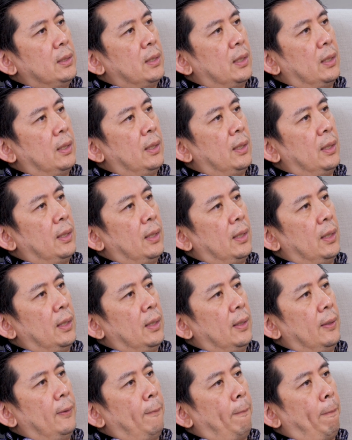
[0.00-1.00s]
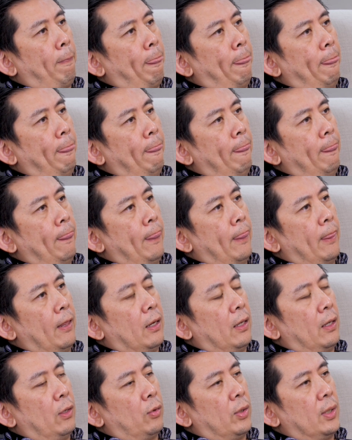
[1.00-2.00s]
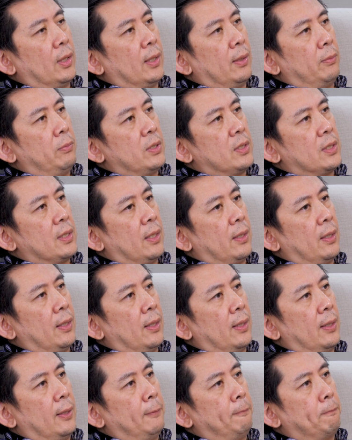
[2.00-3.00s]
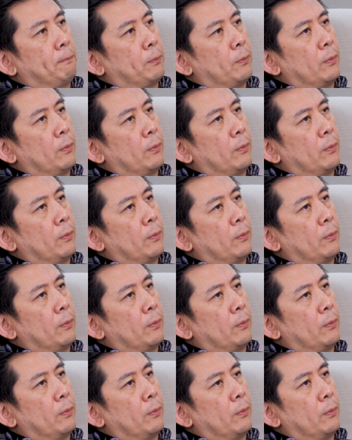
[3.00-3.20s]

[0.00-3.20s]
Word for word: Jadi kalau kita bisa